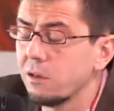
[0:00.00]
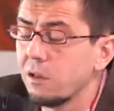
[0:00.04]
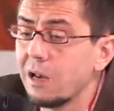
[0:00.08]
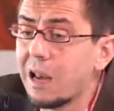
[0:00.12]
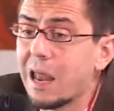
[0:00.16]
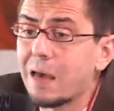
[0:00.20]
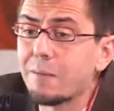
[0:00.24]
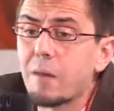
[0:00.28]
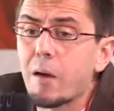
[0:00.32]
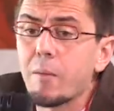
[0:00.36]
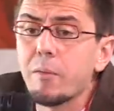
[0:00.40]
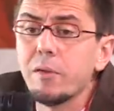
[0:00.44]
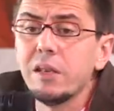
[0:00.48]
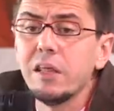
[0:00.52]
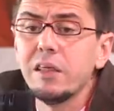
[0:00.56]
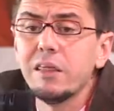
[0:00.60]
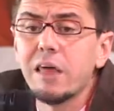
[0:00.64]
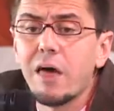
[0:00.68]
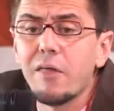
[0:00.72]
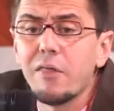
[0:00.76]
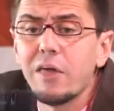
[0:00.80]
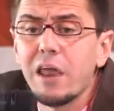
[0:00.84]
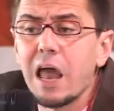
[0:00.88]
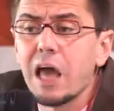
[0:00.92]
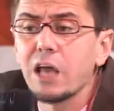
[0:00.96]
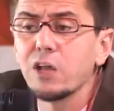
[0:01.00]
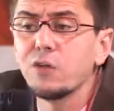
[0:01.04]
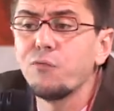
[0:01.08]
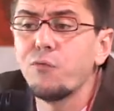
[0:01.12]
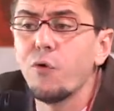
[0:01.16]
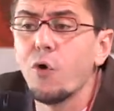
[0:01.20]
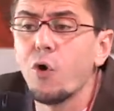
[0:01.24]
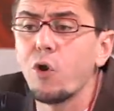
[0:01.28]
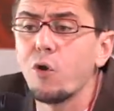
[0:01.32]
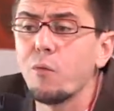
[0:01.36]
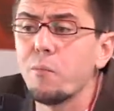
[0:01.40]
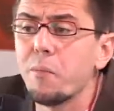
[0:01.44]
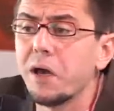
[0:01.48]
la amabilidad de las
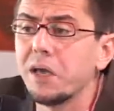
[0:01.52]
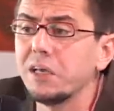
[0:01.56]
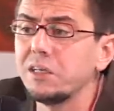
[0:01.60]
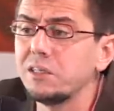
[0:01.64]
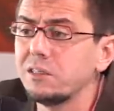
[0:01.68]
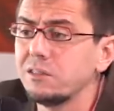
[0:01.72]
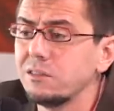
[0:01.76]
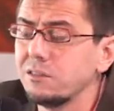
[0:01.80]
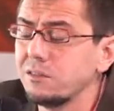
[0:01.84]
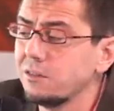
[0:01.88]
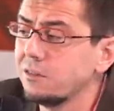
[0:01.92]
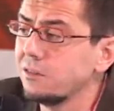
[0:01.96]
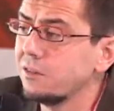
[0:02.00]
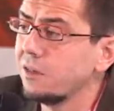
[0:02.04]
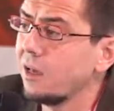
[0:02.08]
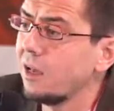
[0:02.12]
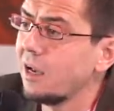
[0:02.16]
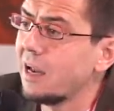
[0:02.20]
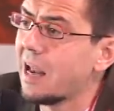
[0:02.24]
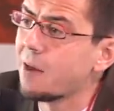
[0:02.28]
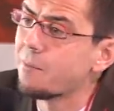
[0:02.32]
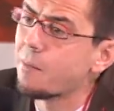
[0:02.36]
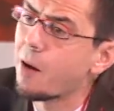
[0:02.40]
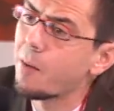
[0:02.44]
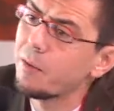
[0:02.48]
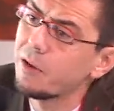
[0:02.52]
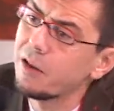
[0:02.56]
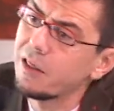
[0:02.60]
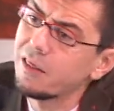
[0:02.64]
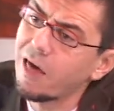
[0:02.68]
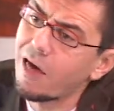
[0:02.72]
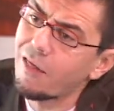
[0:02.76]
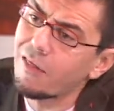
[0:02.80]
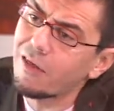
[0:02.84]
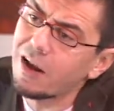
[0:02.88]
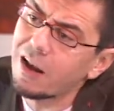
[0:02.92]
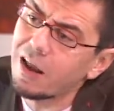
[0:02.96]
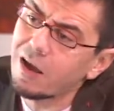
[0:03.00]
formas la
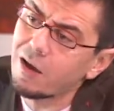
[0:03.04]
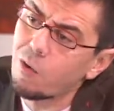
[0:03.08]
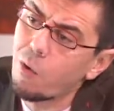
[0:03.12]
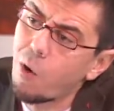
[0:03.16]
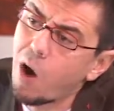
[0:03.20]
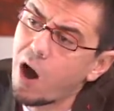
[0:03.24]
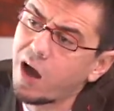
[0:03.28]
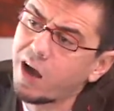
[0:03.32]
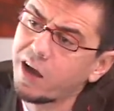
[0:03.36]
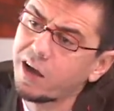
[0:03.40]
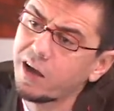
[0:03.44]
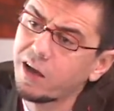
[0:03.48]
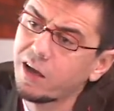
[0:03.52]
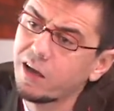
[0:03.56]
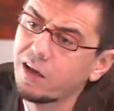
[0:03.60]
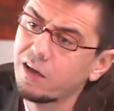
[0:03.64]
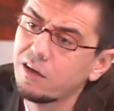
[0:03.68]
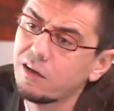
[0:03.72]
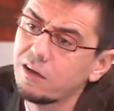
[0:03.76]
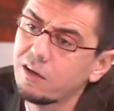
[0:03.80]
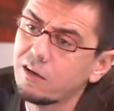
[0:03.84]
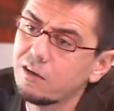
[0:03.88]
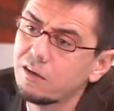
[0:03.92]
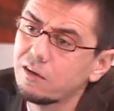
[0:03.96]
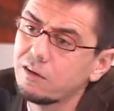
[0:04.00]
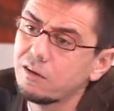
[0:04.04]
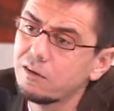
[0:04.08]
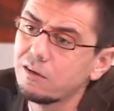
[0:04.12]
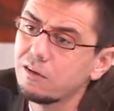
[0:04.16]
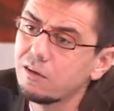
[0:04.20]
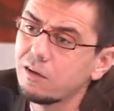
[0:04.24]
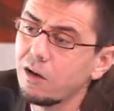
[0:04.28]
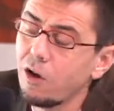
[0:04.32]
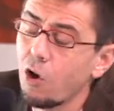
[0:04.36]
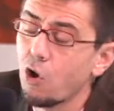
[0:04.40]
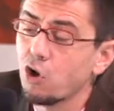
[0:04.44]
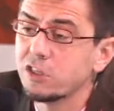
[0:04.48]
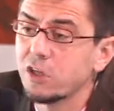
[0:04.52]
amabilidad del lenguaje,
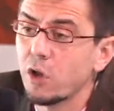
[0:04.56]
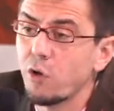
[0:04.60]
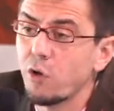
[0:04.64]
los